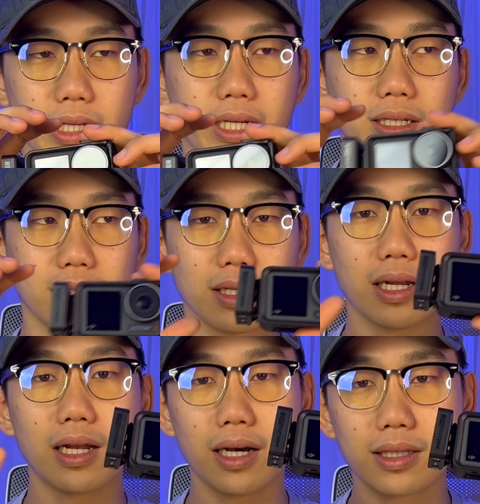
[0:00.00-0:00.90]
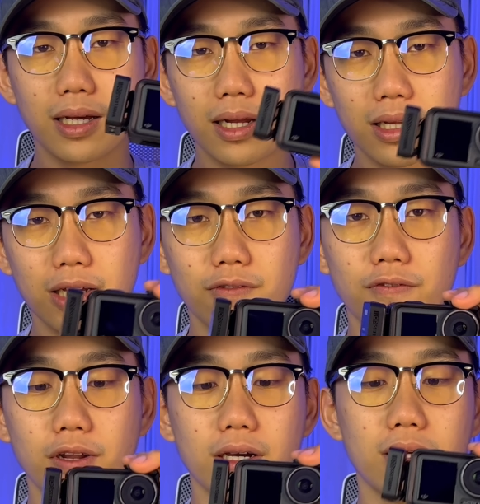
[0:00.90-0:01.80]
like naglalakad ka lang,
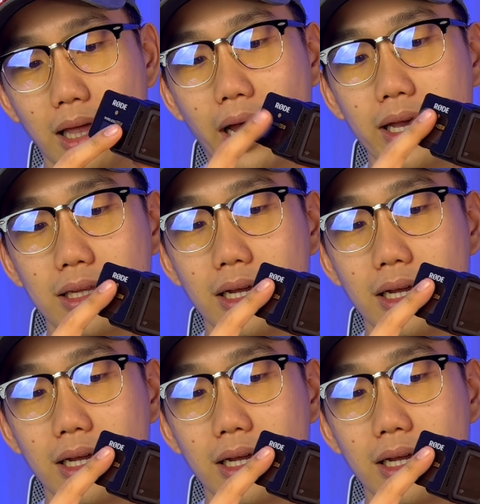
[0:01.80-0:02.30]
nagva-vlog, kaya